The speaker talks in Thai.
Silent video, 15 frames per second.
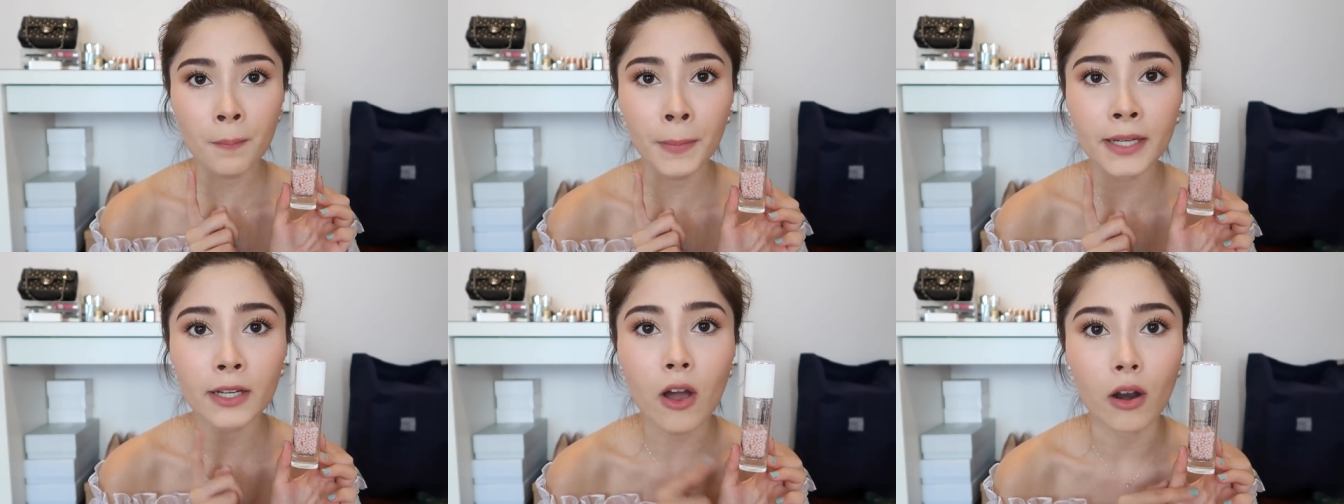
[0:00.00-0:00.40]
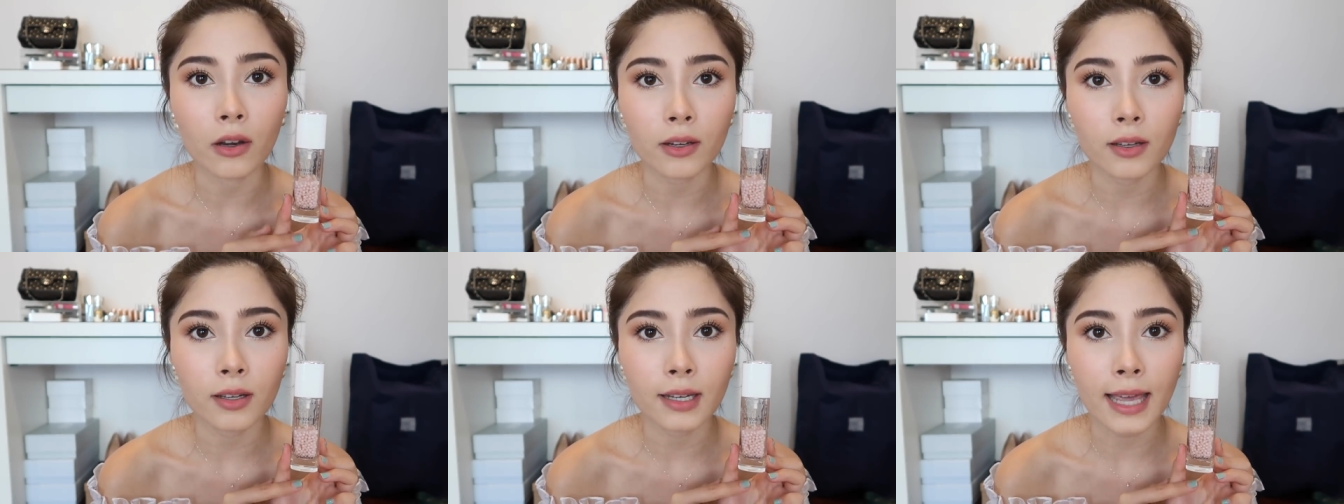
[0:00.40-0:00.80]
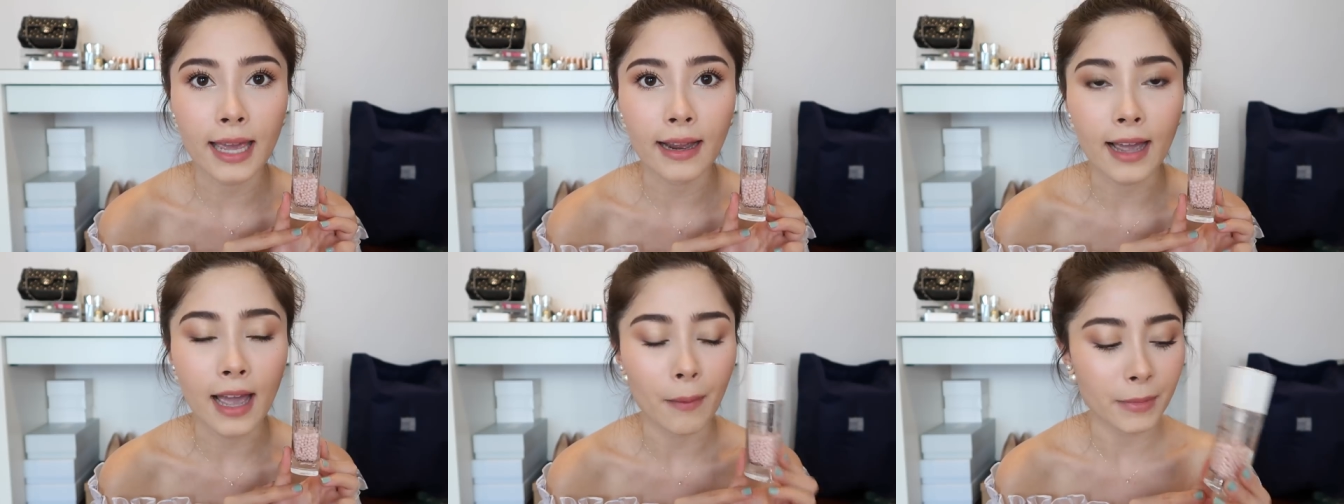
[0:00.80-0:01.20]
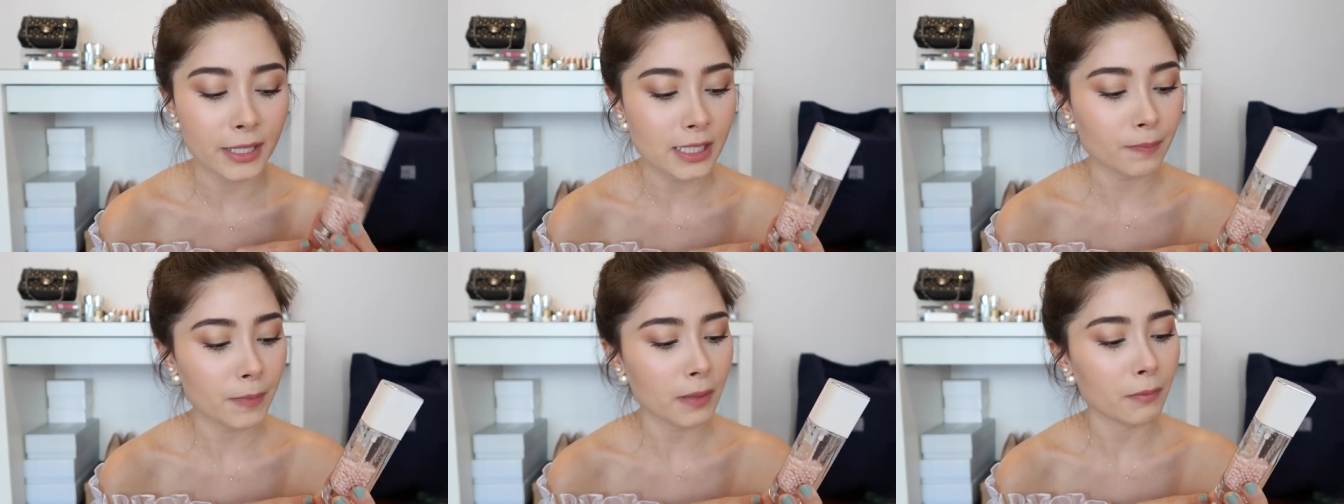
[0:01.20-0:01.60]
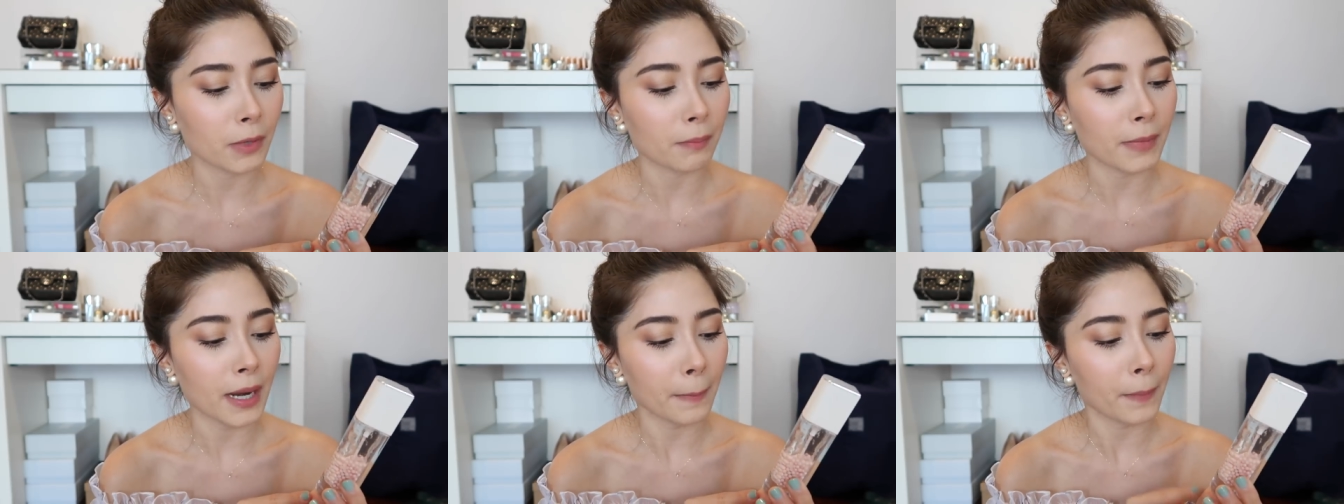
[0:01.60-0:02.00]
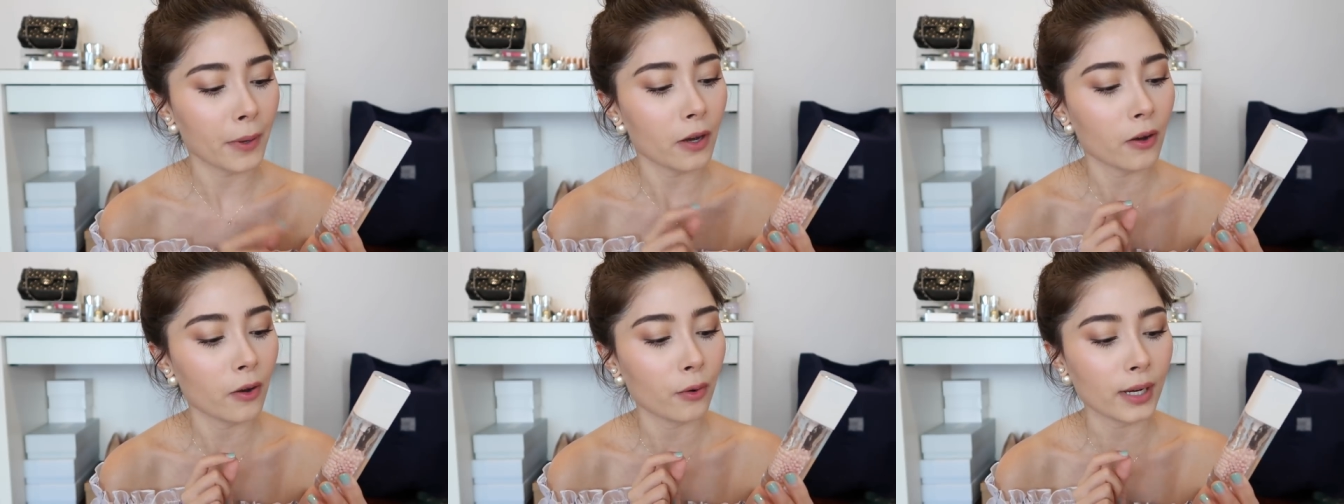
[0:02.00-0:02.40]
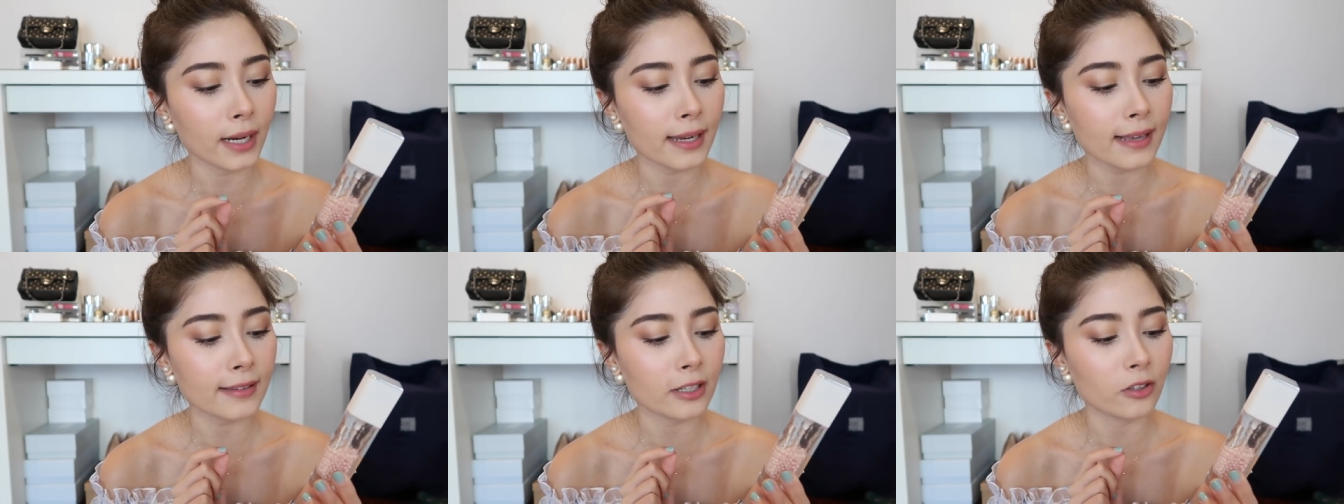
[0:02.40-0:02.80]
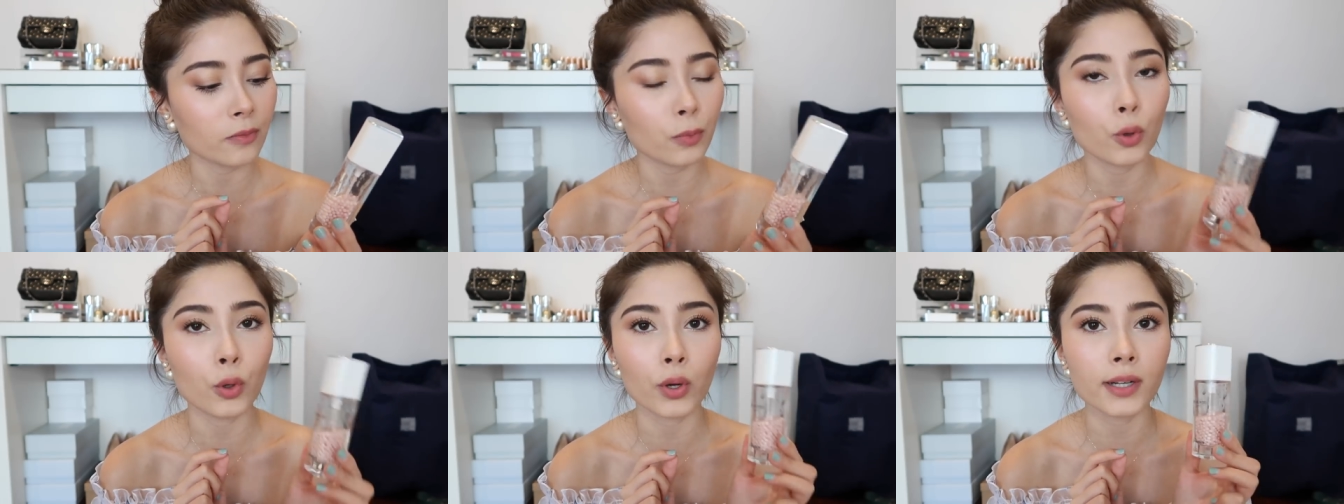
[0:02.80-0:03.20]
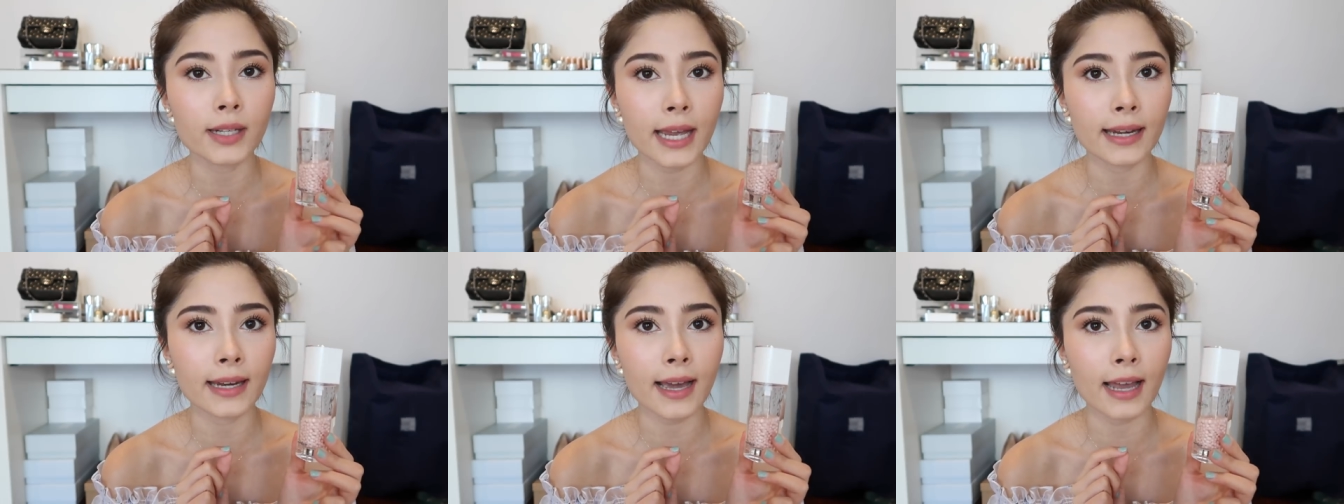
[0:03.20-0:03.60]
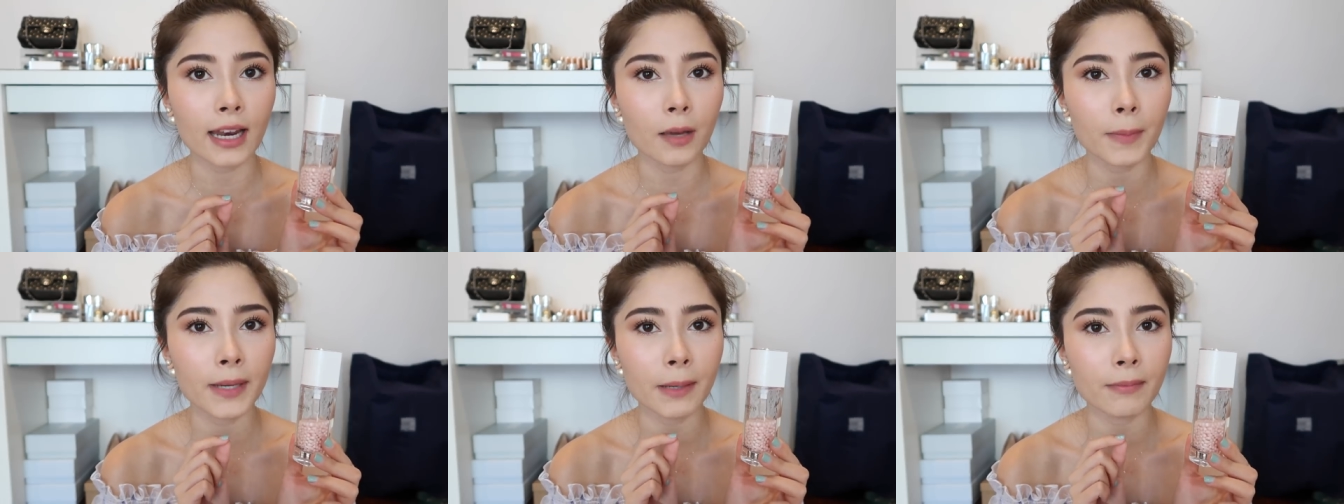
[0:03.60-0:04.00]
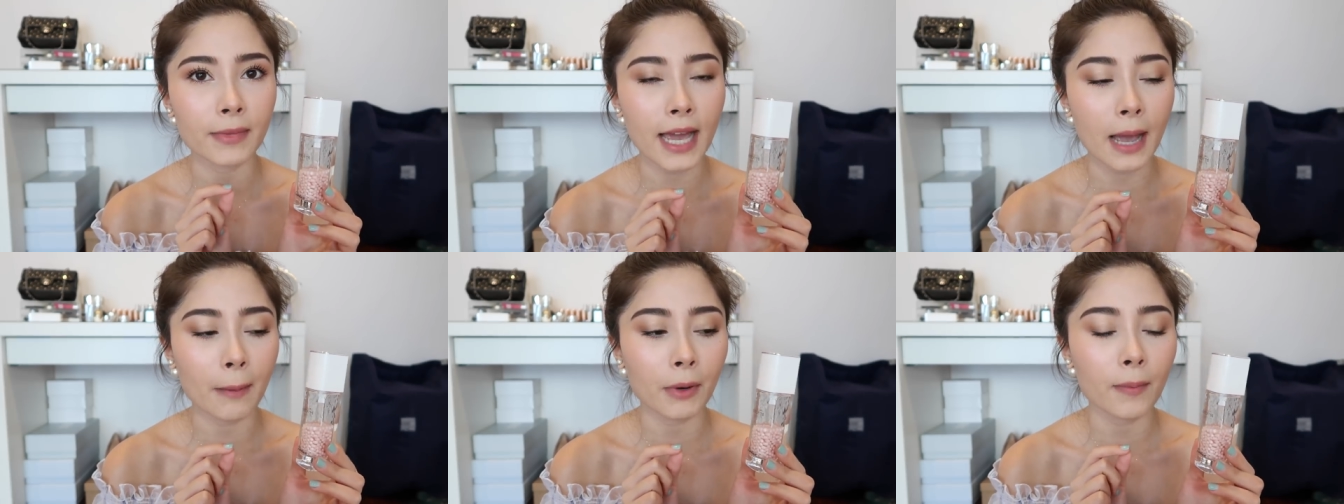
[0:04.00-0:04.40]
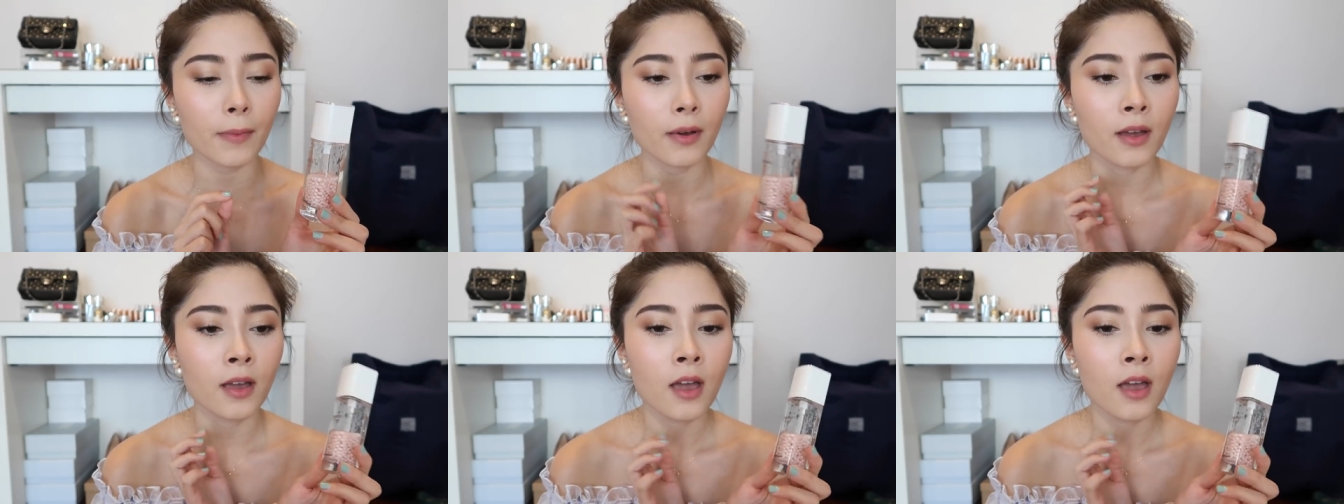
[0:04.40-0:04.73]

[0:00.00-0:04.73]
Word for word: เป็นของเกลแรงค่ะมันจะเป็นเหมือนเม็ดเพลเล็กๆสีชมพูอยู่ข้างในนะคะแล้วก็เป็นน้ำๆแล้ว